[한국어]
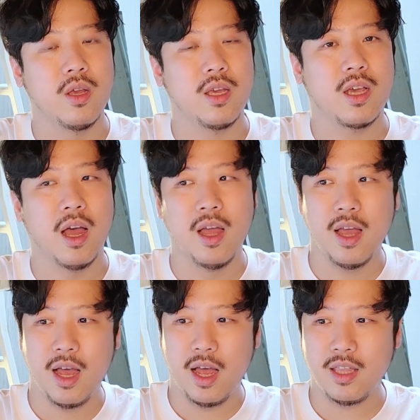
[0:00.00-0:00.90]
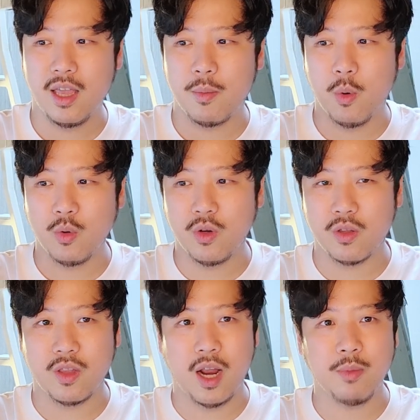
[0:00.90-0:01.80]
그러니까 하나의 모든
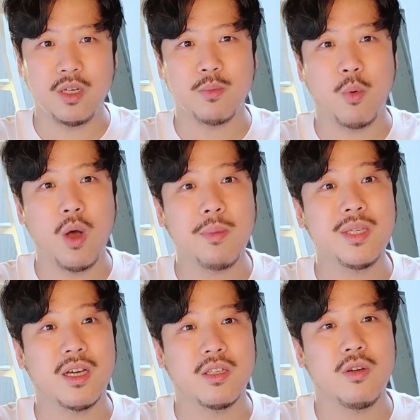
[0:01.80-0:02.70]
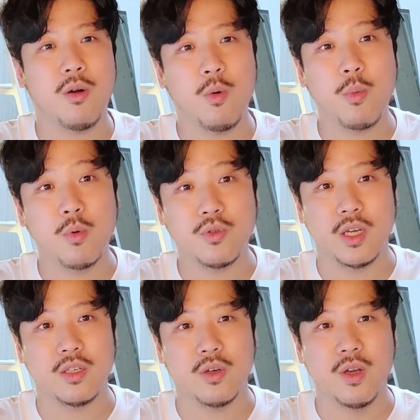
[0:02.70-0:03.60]
것들이 합쳐진 복합체 같은 거라고 보일 수가
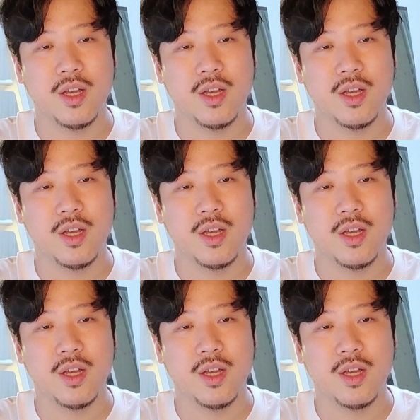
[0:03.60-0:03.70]
있죠.